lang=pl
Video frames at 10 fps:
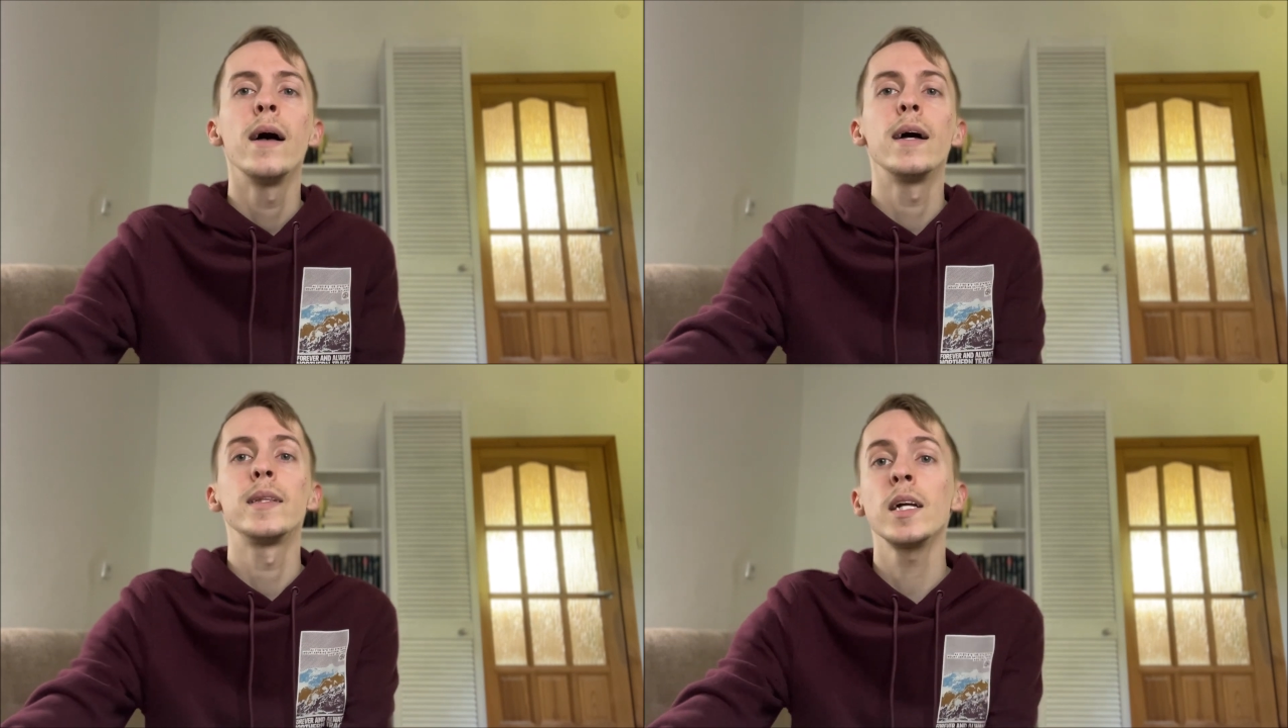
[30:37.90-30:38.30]

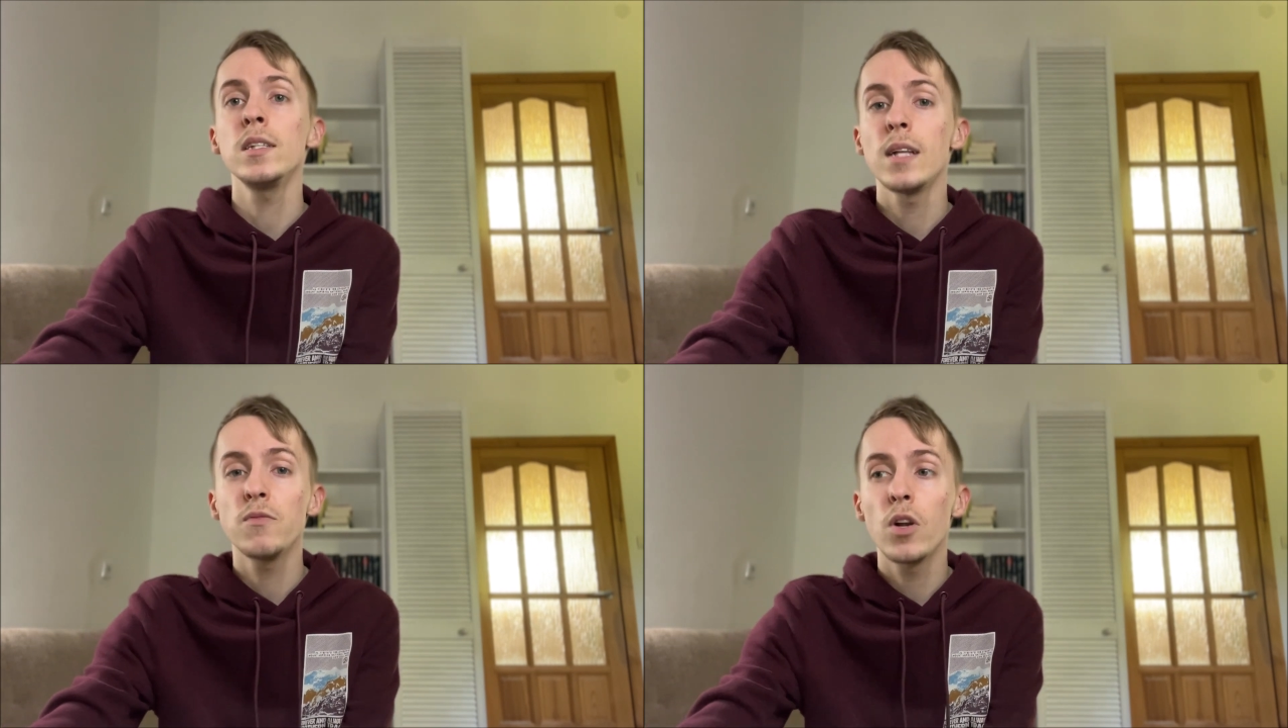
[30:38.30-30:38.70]
E,
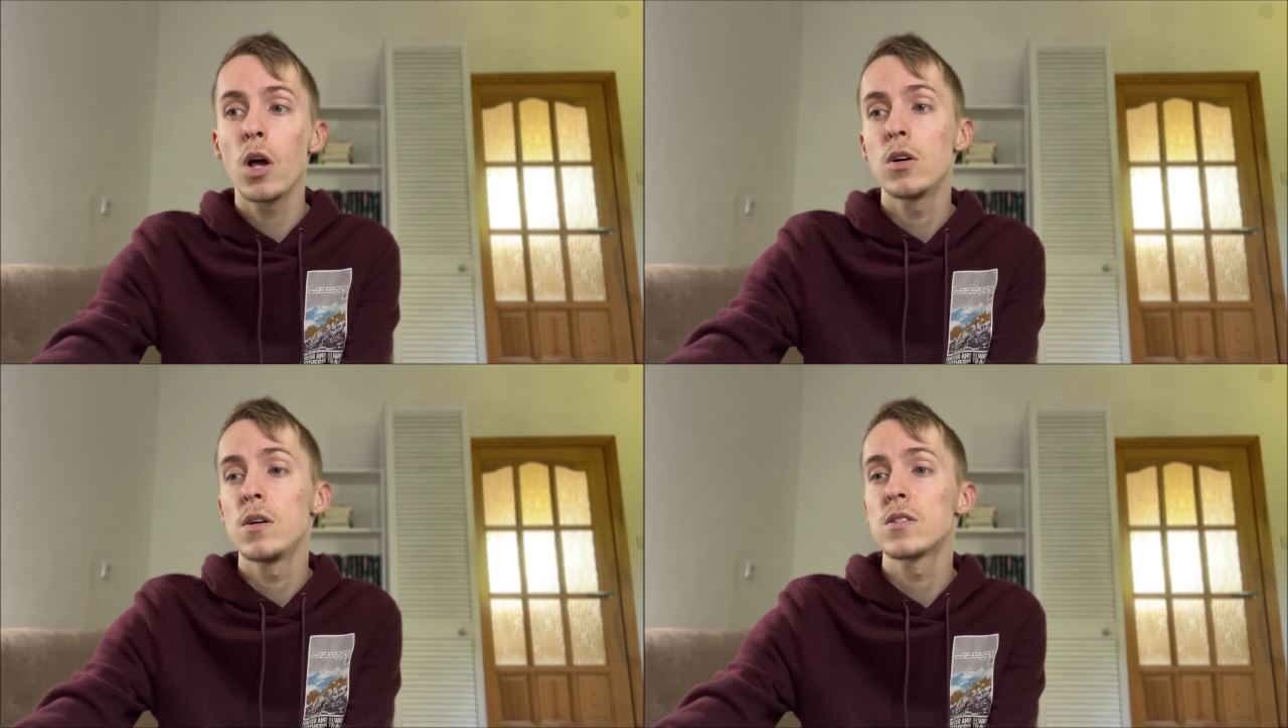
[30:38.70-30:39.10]
dajcie znać w
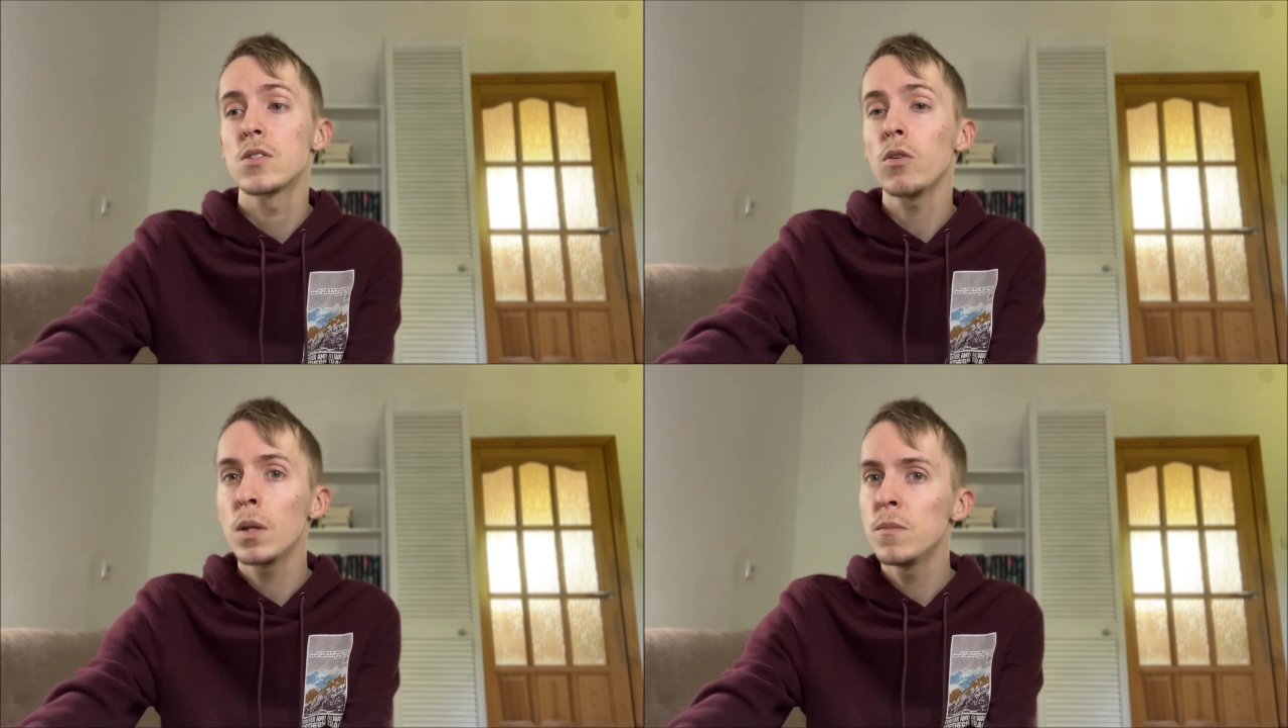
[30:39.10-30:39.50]
ogóle, e,
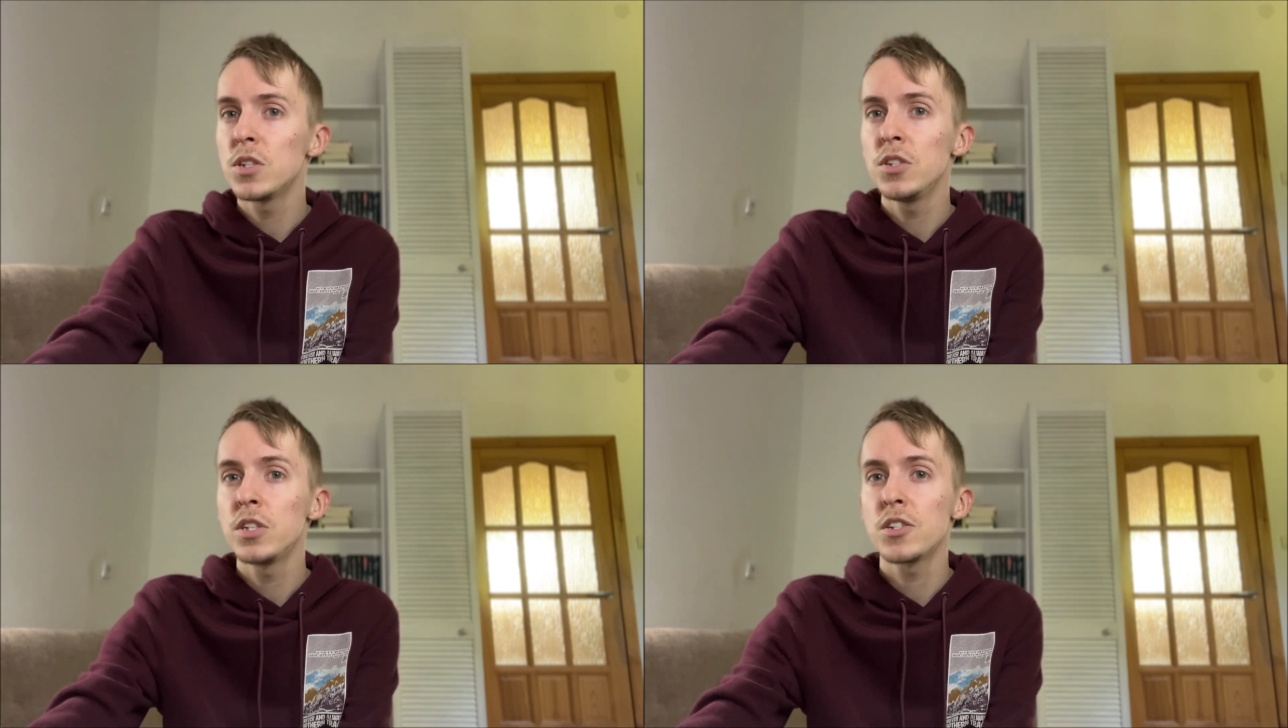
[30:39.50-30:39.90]
co o tym
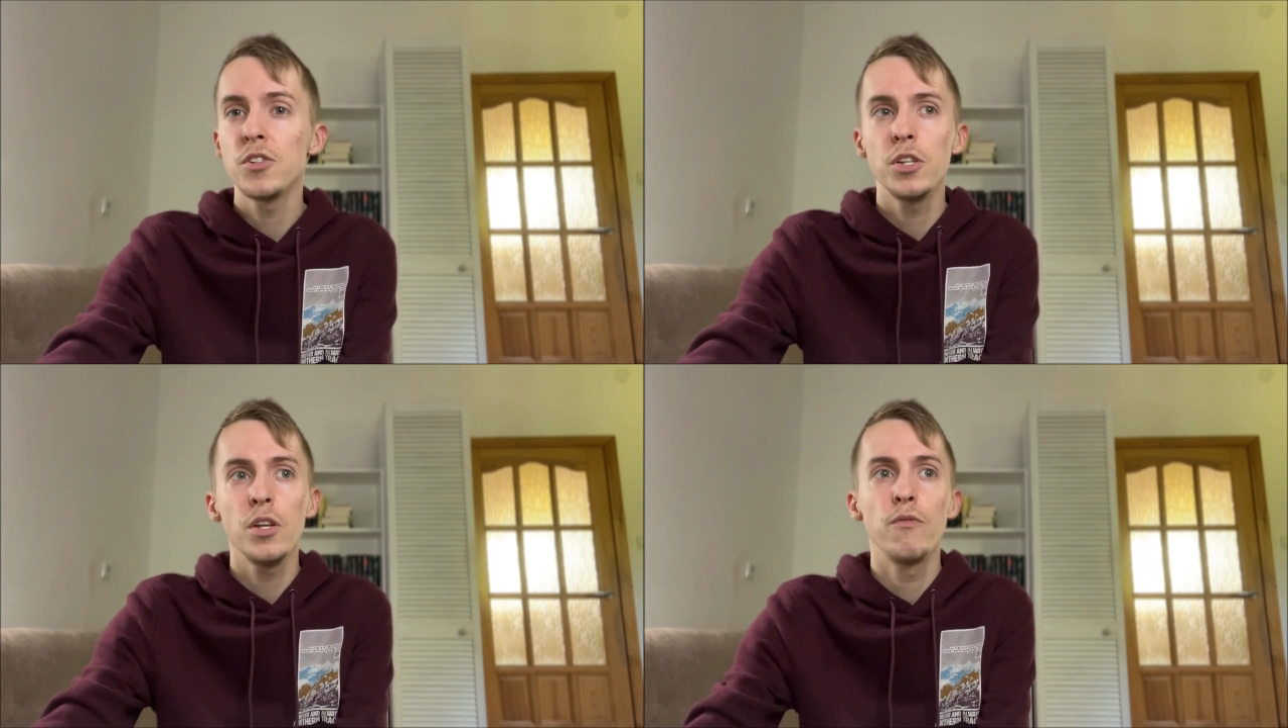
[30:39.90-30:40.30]
myślicie, czy
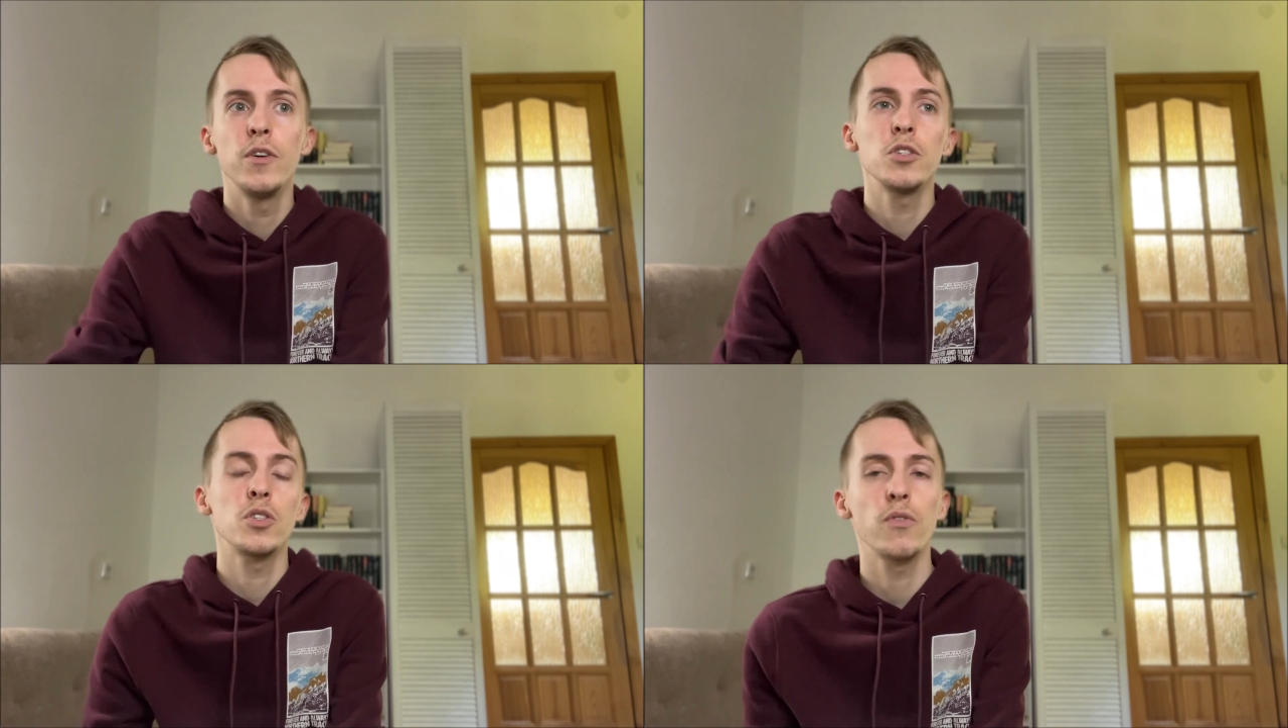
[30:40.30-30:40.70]
jeżeli
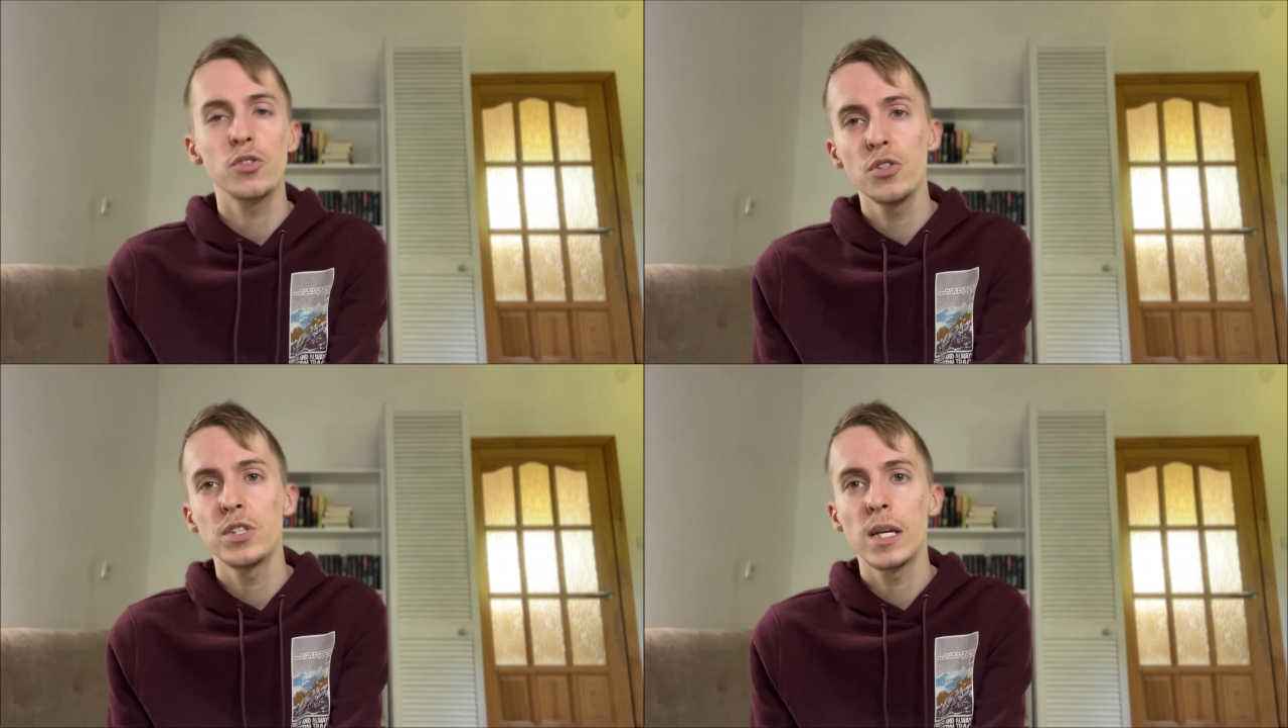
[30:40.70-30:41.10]
wy coś
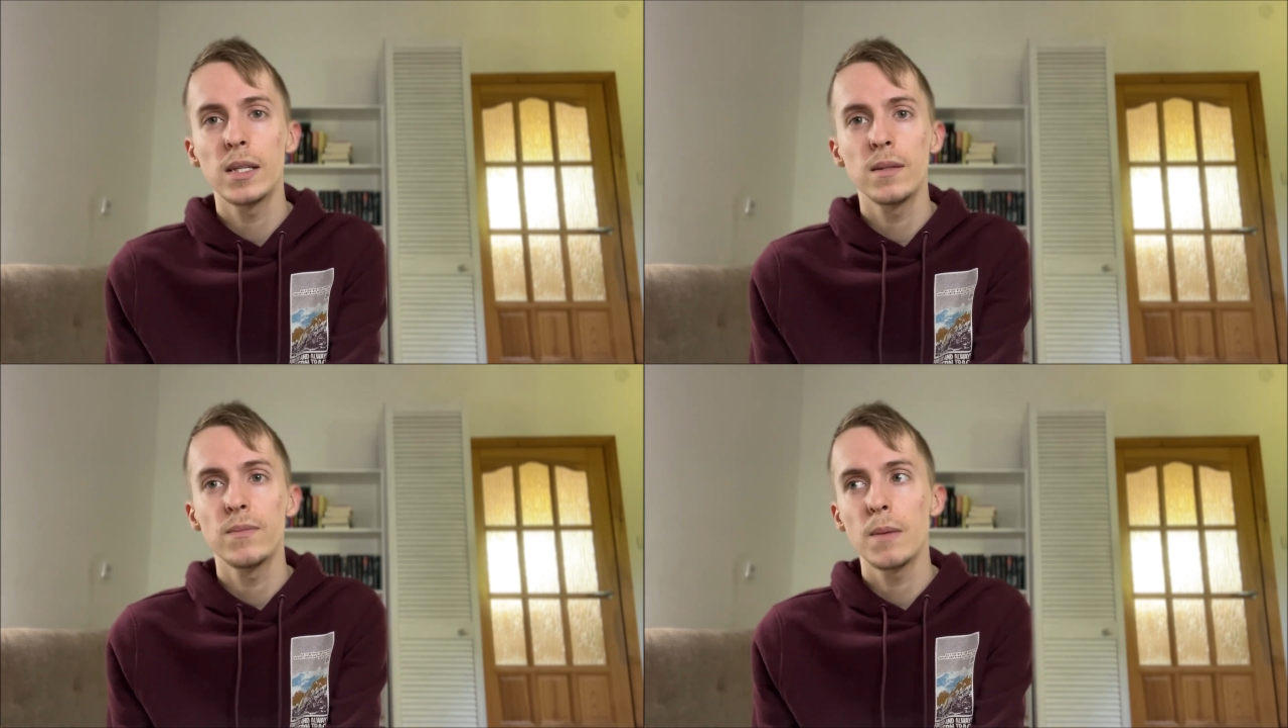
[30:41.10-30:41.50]
tworzycie,